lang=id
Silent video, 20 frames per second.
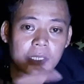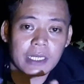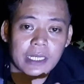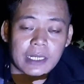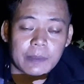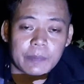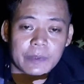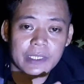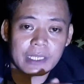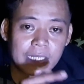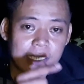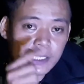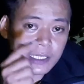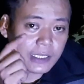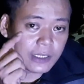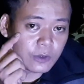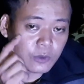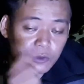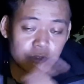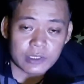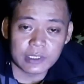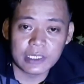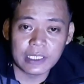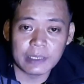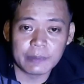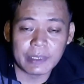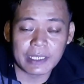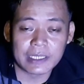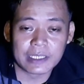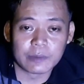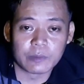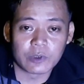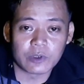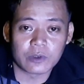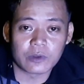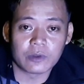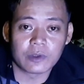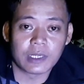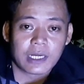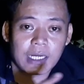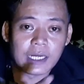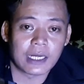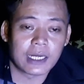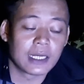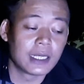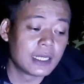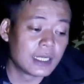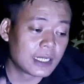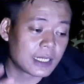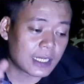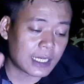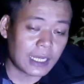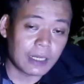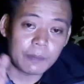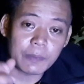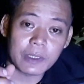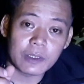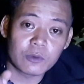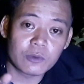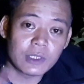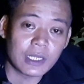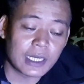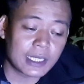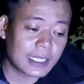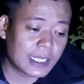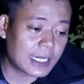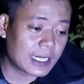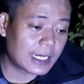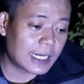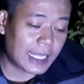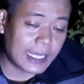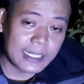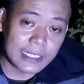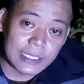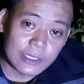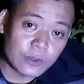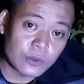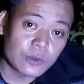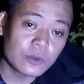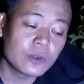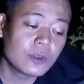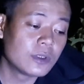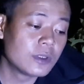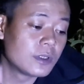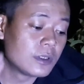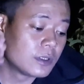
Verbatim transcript: kena penyakit terus dia mati bro ha kapan udang yang lain itu